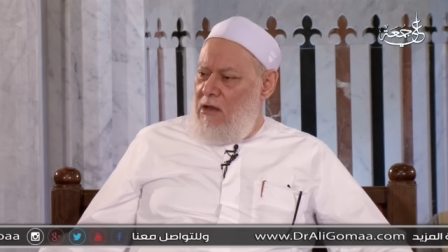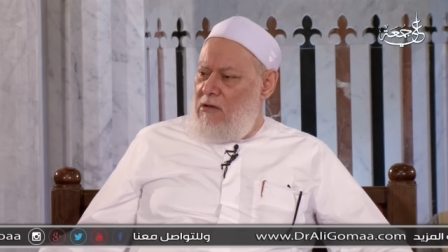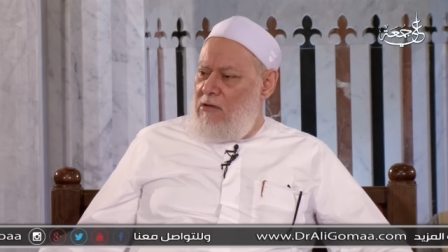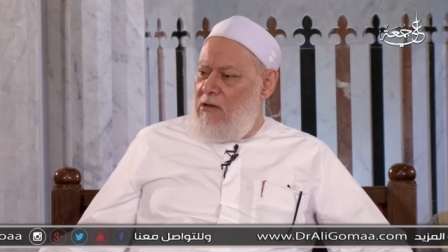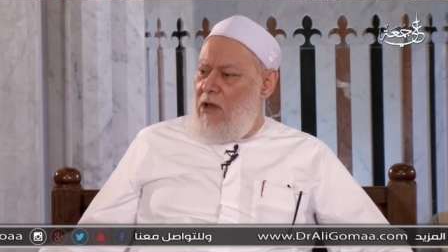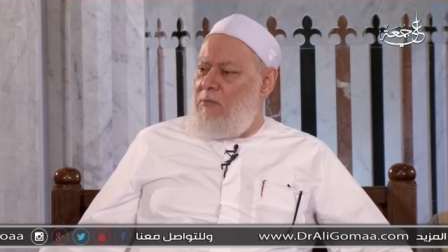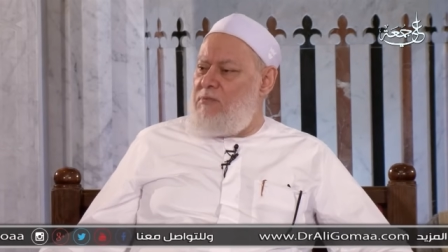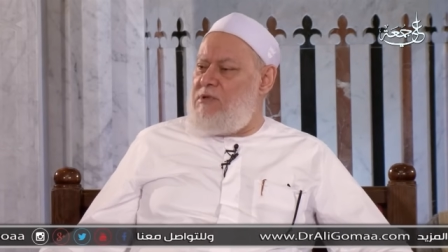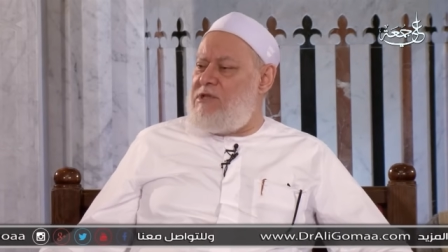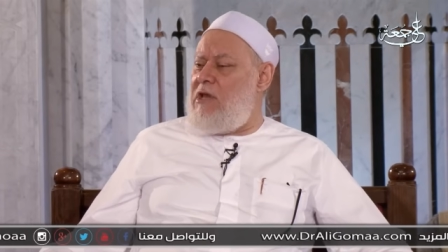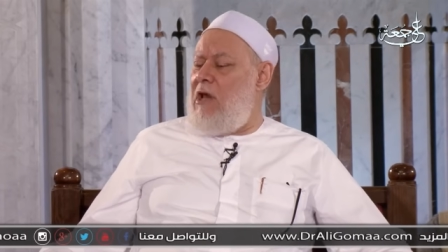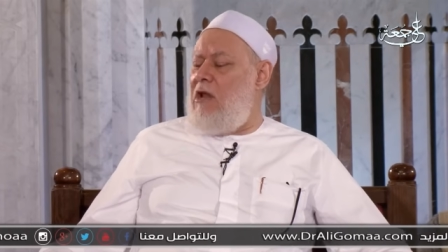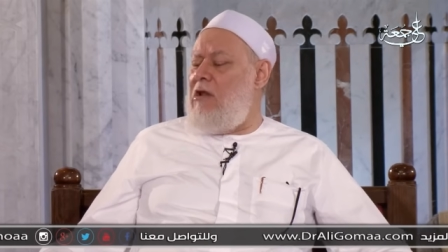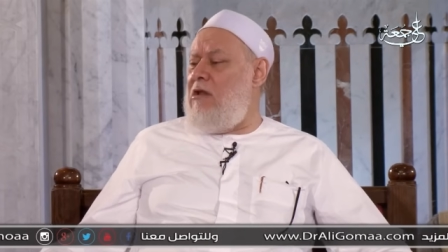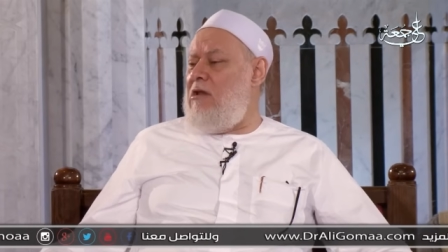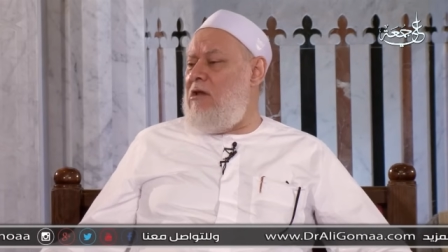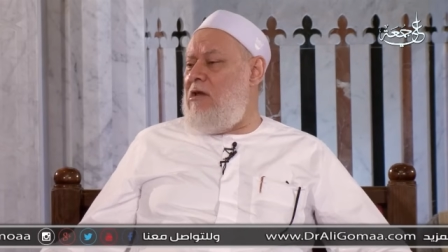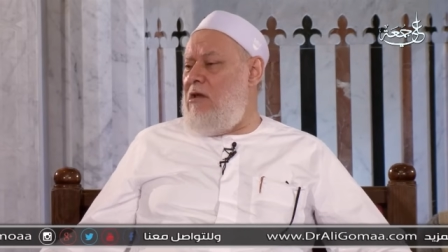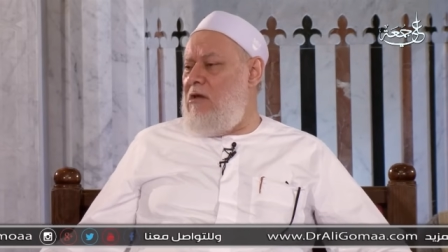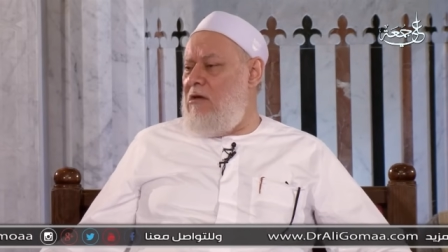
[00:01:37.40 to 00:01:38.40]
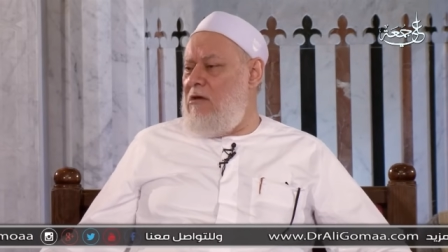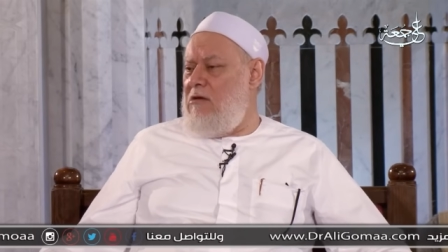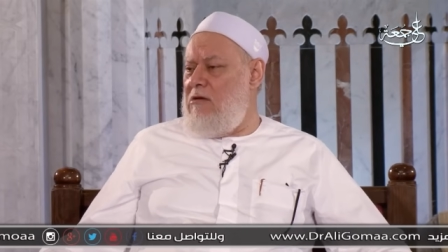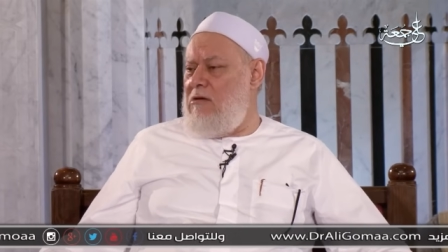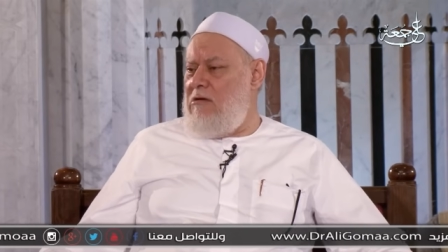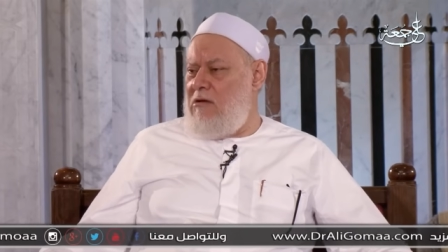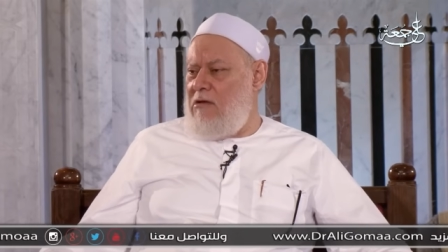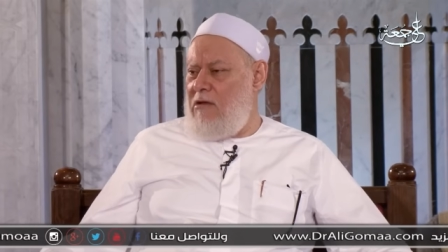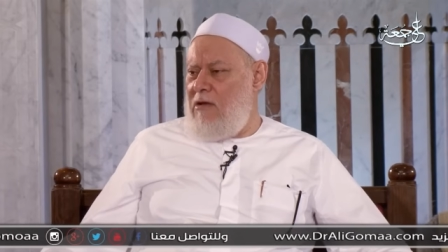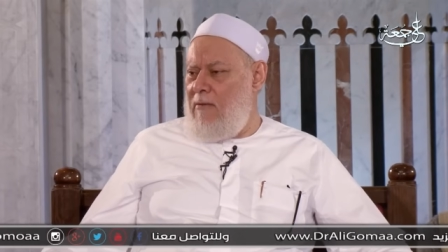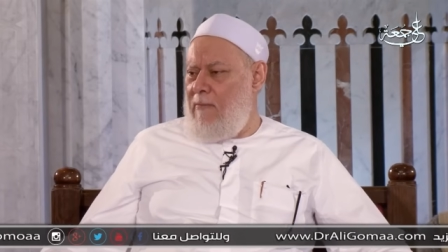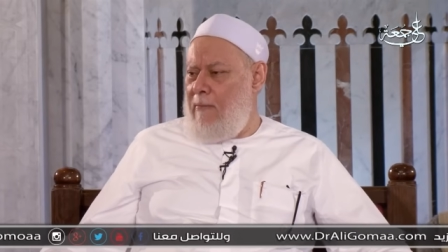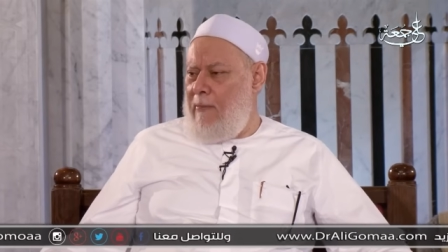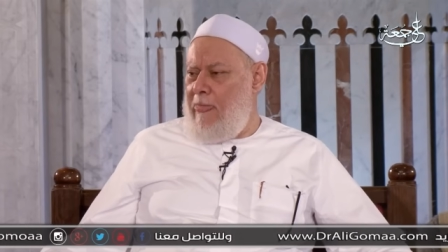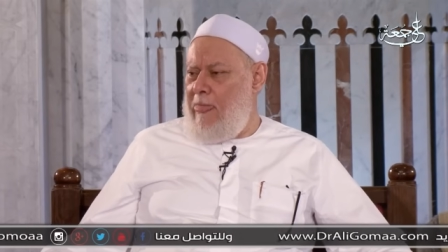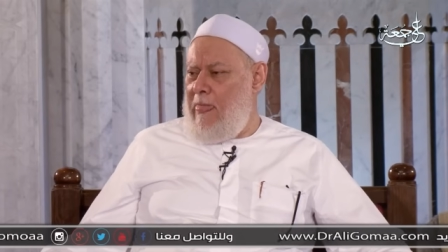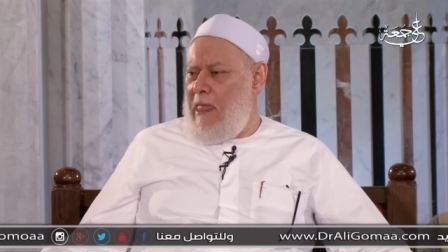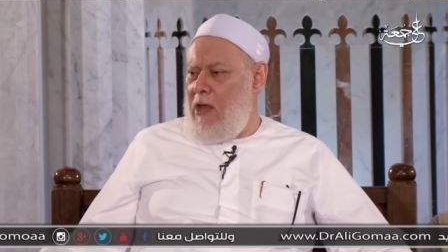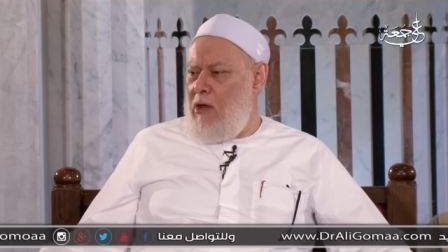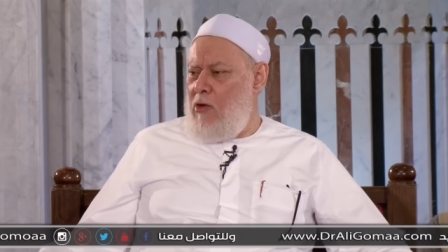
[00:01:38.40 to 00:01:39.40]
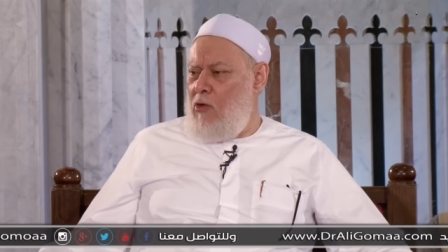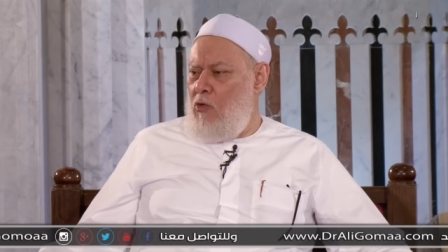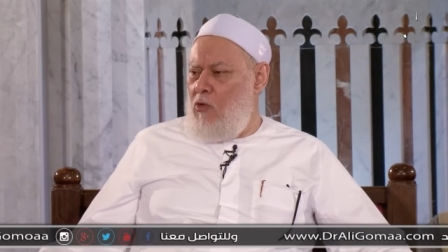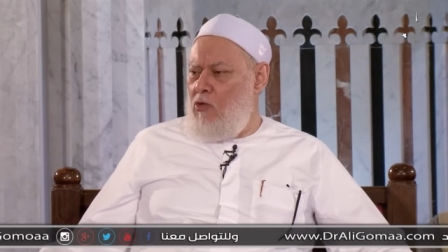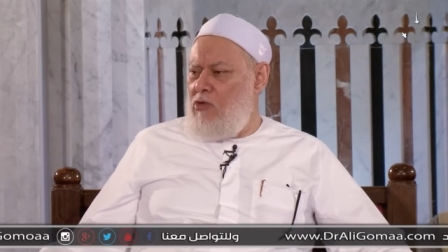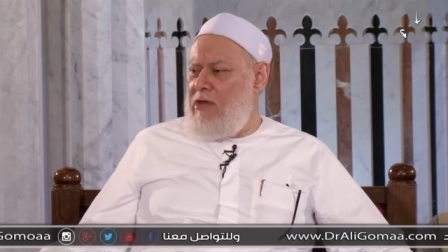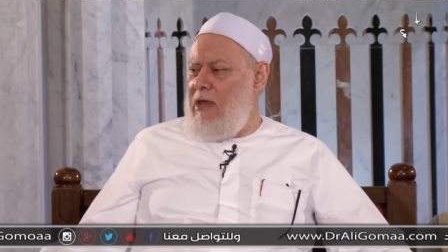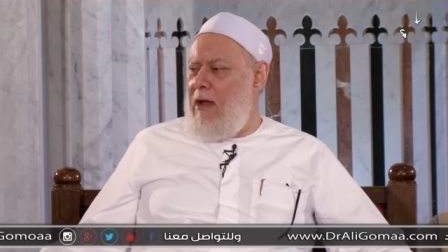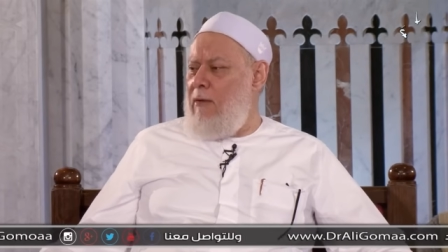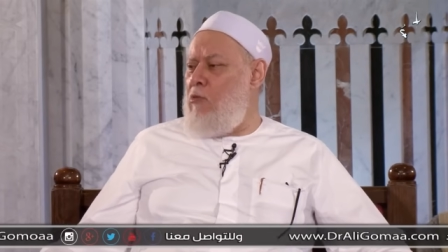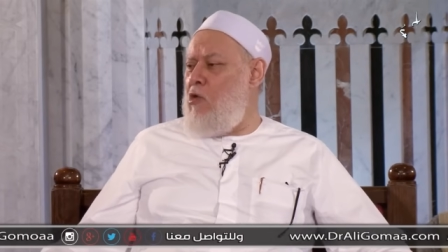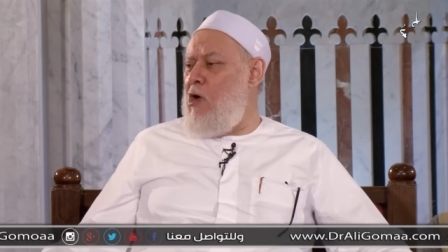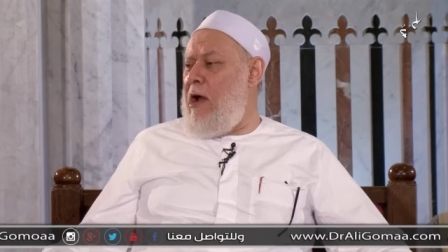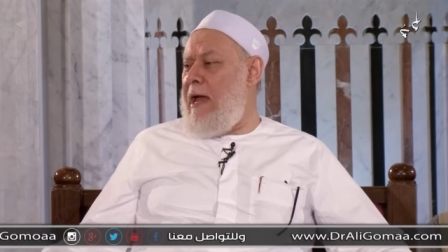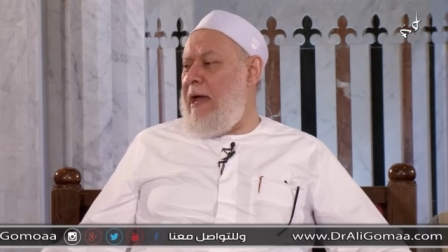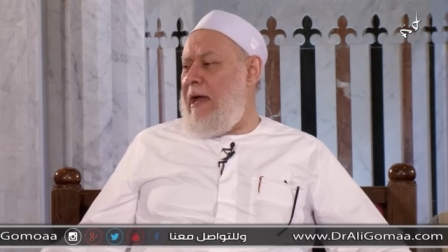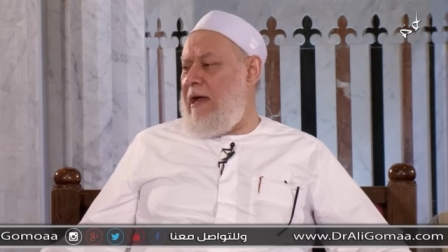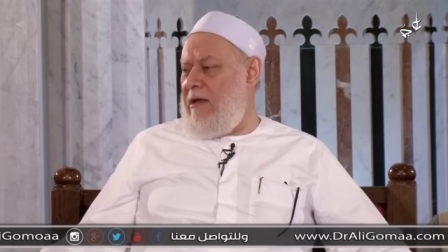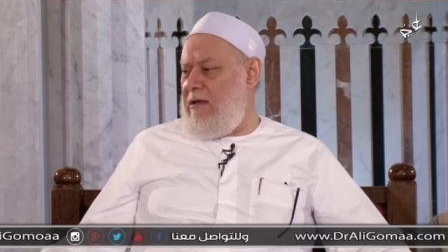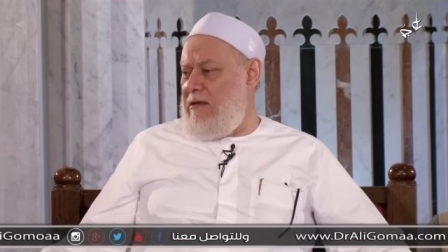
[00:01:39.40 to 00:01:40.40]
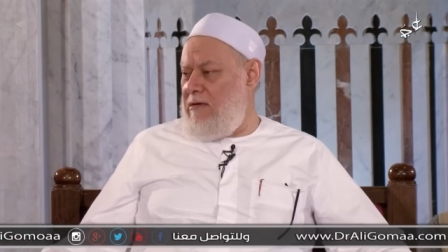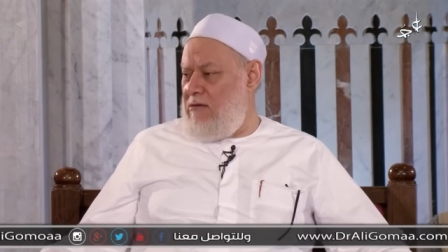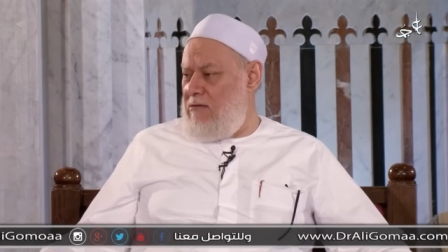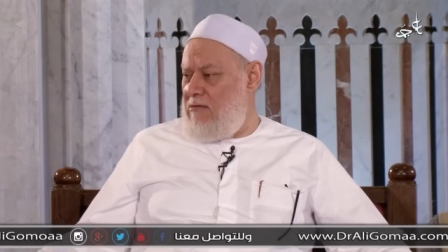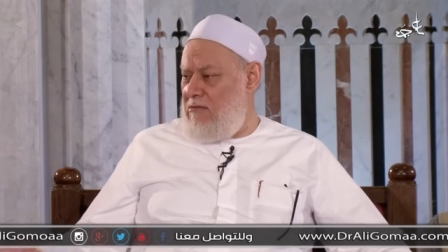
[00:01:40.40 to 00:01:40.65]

طب صلي قدام واحد